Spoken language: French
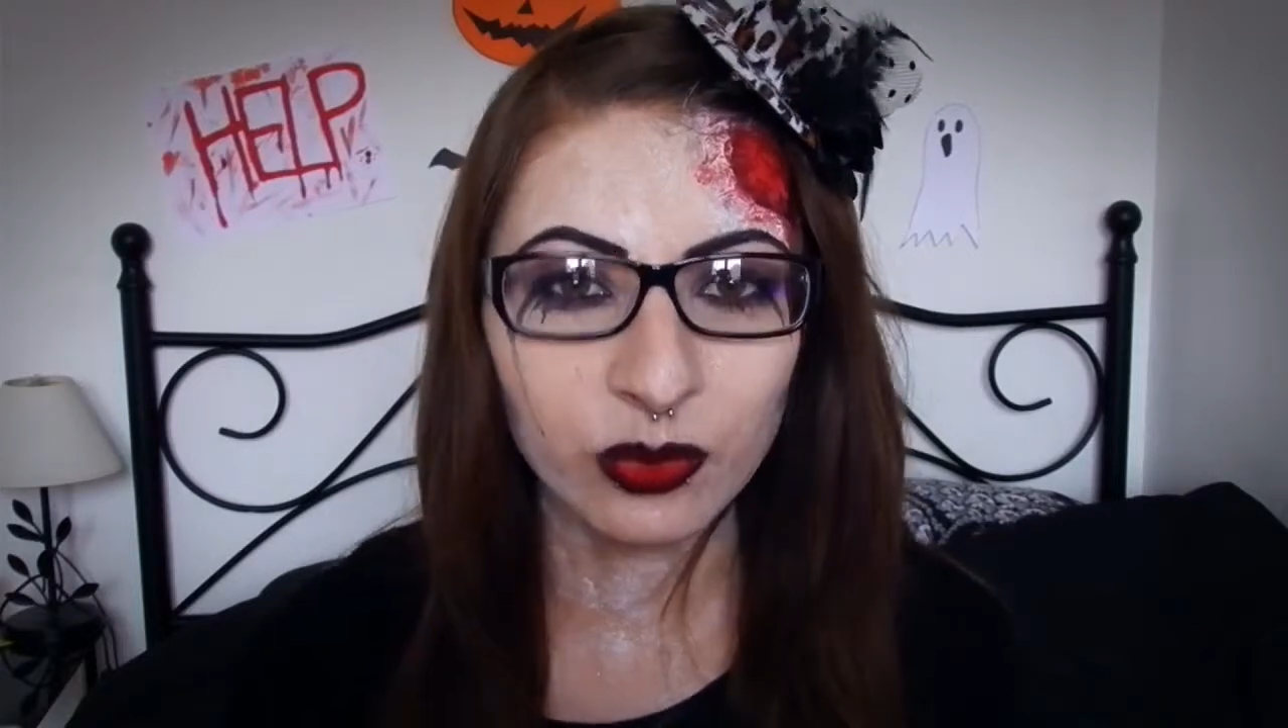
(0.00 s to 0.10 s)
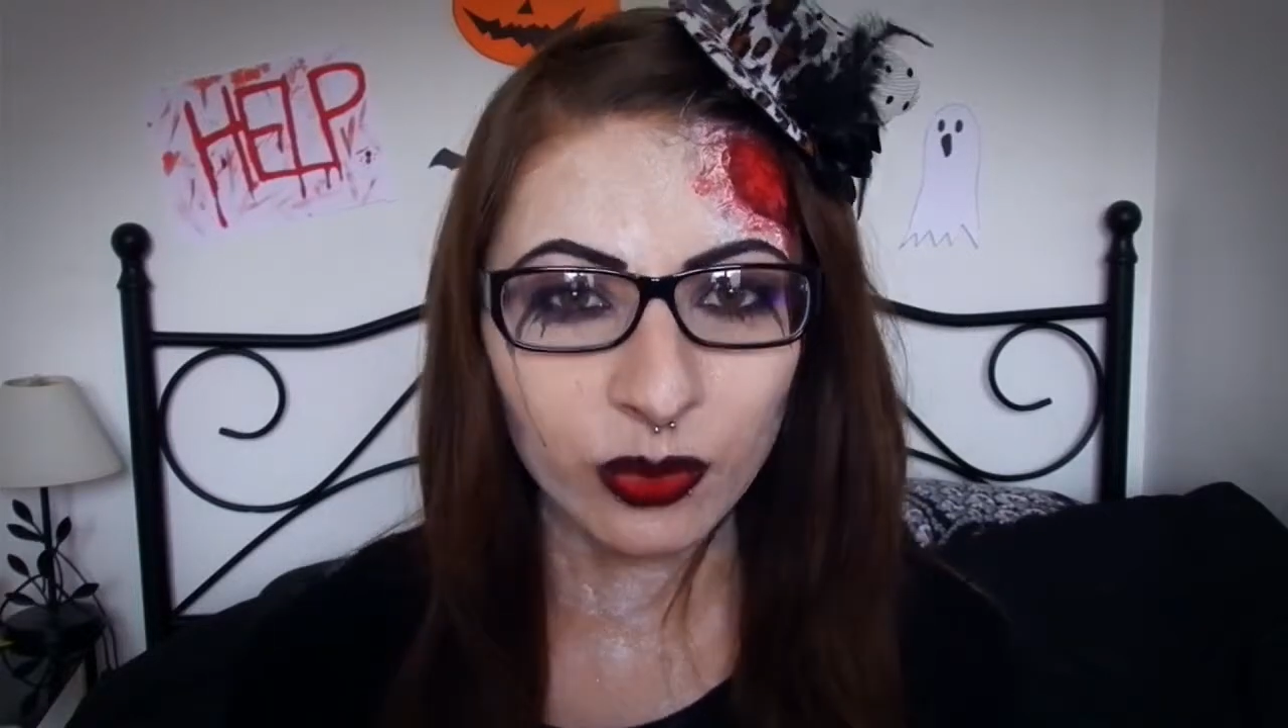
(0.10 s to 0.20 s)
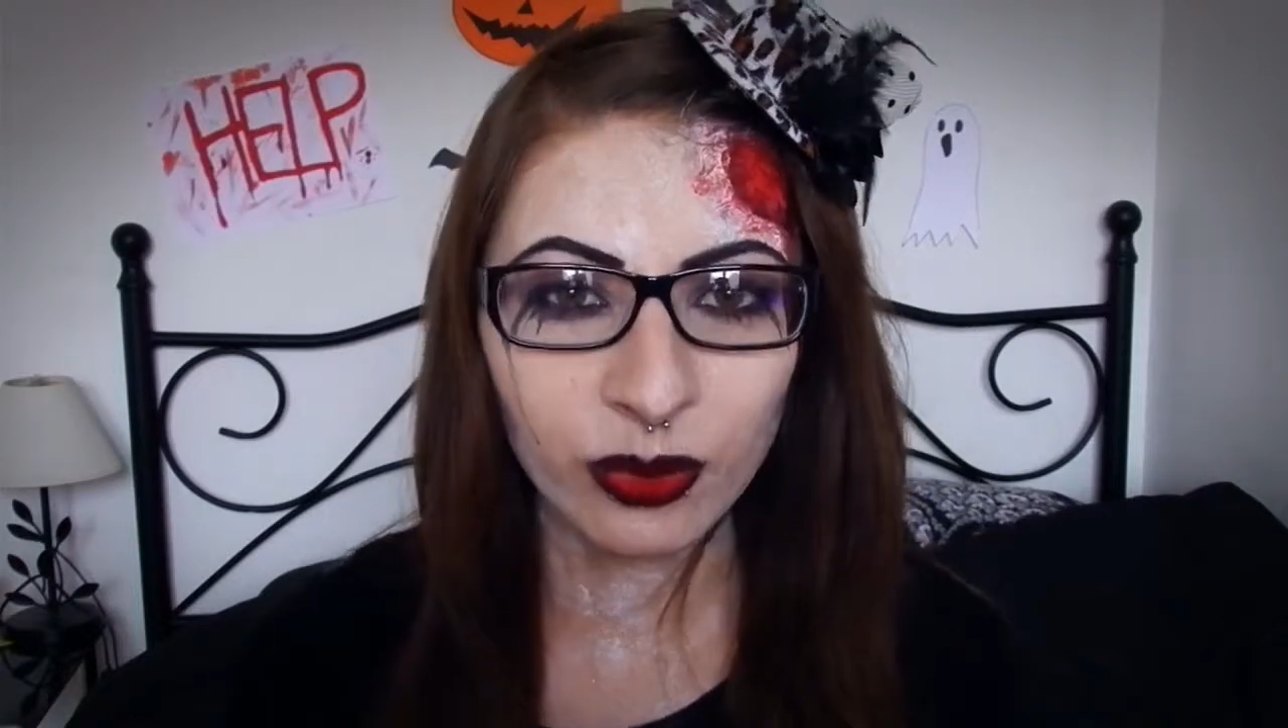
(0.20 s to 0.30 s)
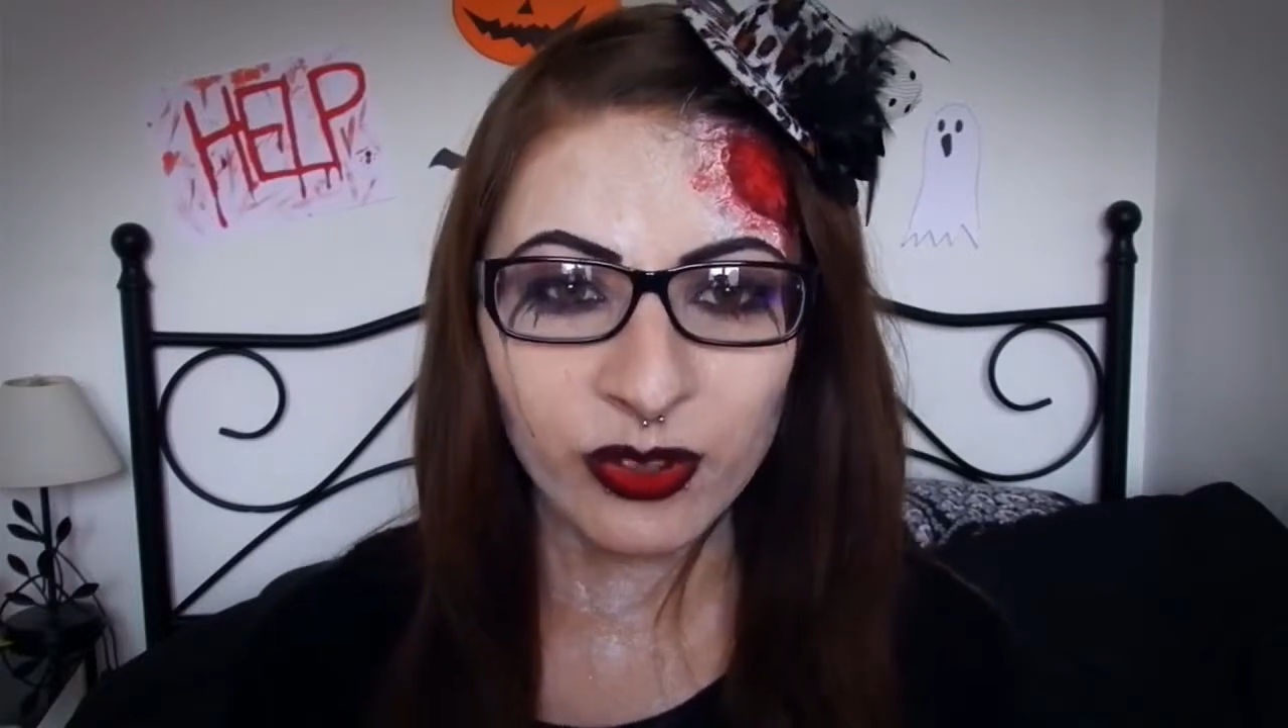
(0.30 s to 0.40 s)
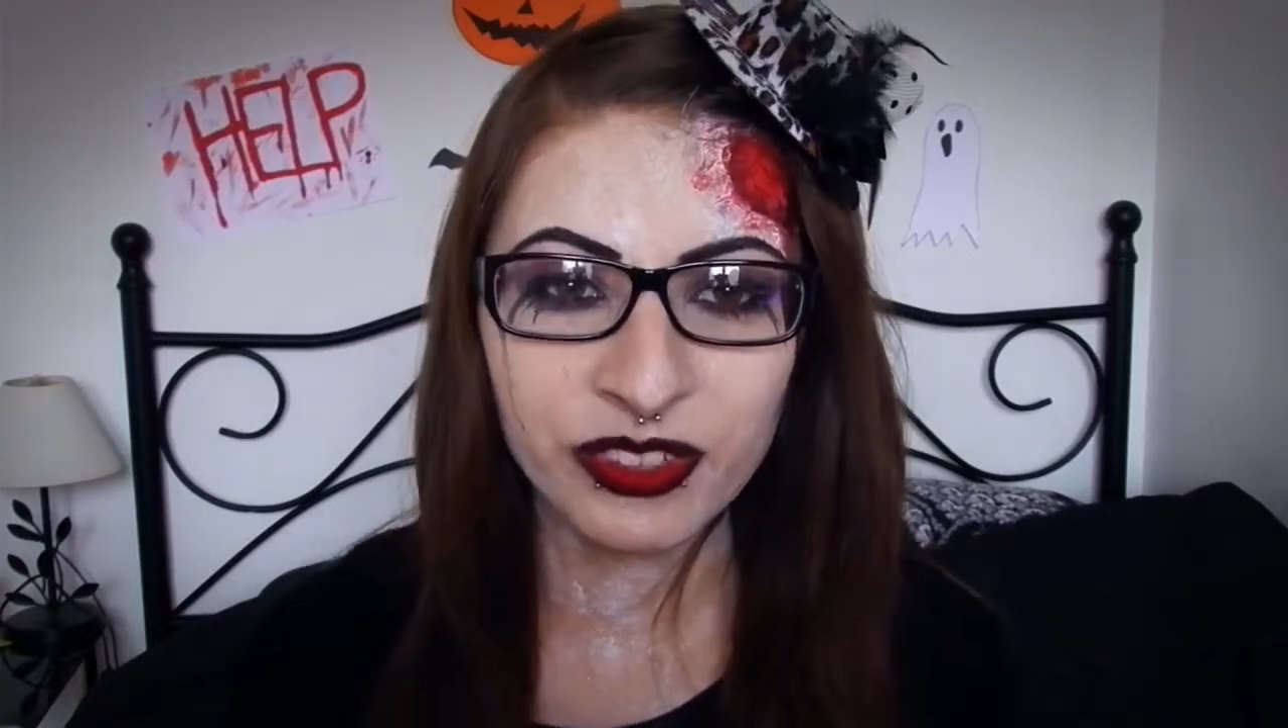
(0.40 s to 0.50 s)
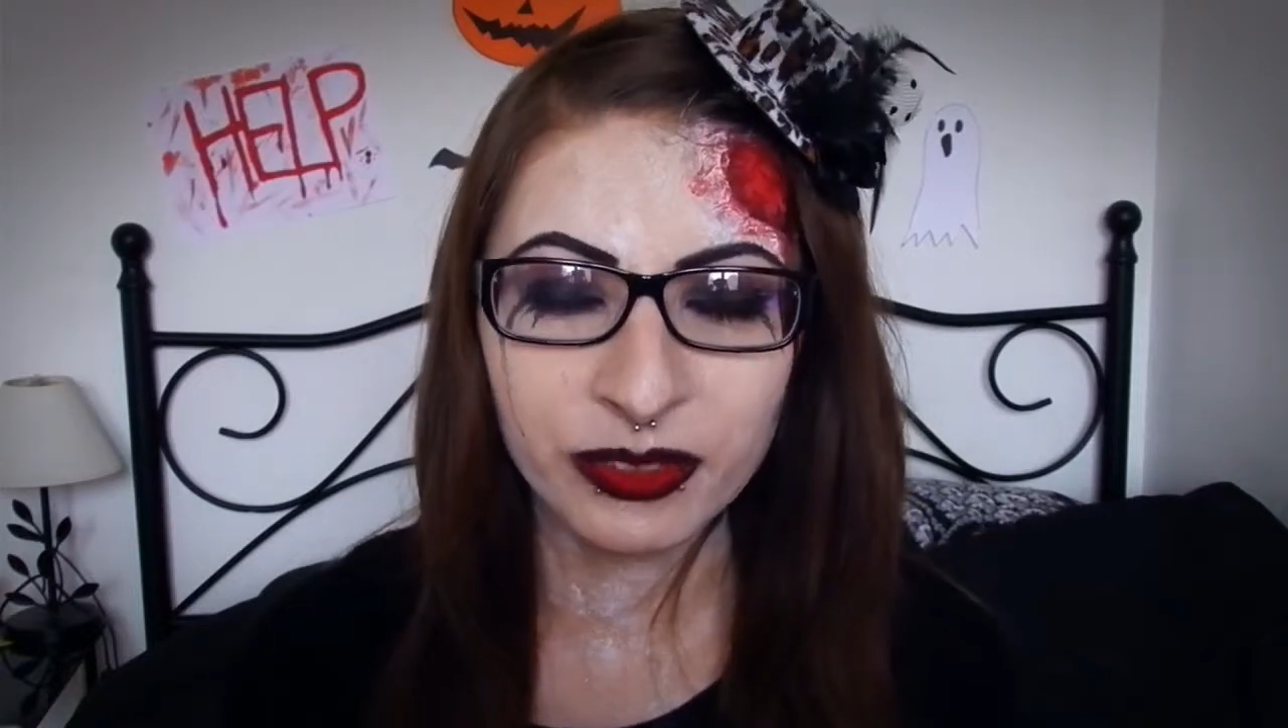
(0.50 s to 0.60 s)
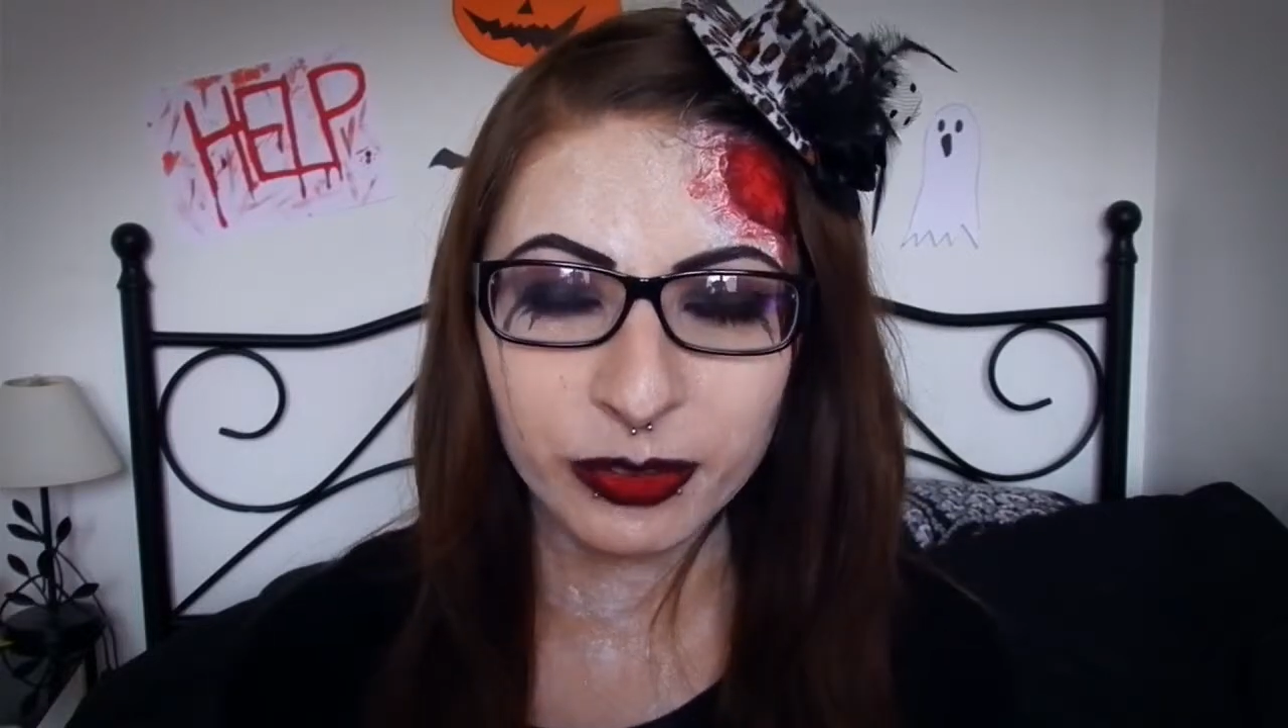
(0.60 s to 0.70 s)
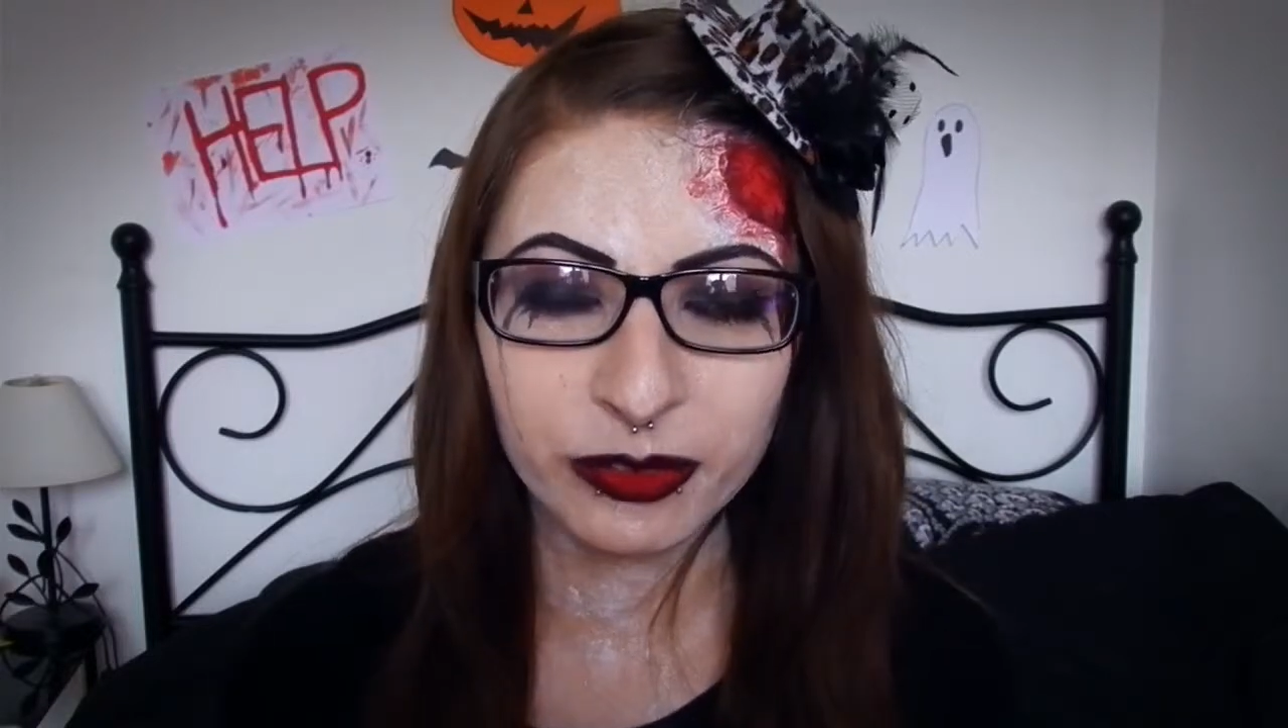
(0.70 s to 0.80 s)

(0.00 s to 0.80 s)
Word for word: donc le niveau